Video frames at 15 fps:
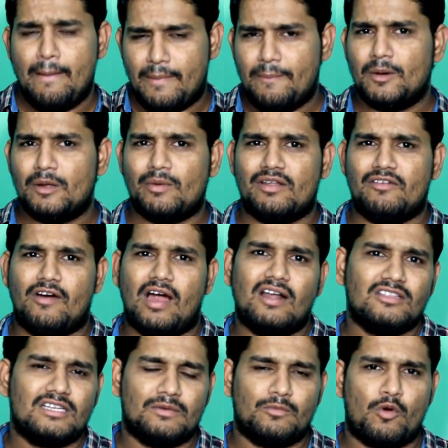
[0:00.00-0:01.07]
ఇప్పుడు మనం
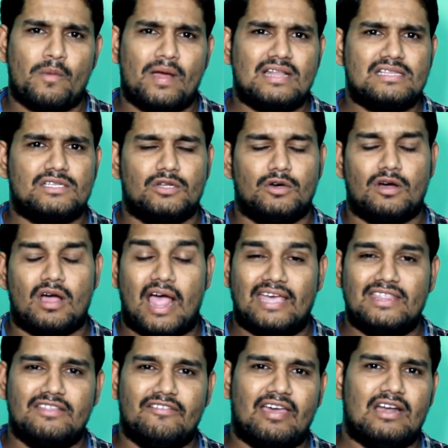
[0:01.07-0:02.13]
వాడుతున్న మొబైల్స్లో
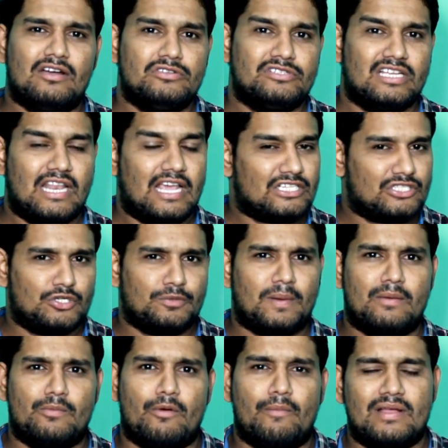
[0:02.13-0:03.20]
ఐదు వేల నుంచి లక్ష
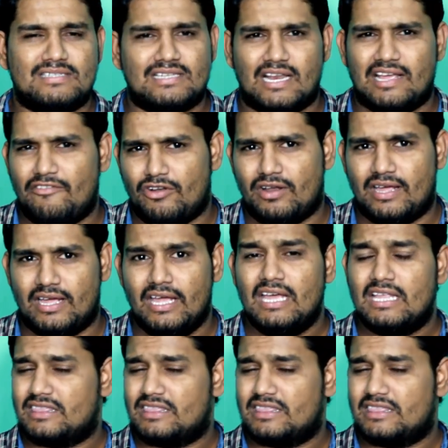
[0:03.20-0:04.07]
రూపాయల మొబైల్స్ అనేవి ఉన్నాయి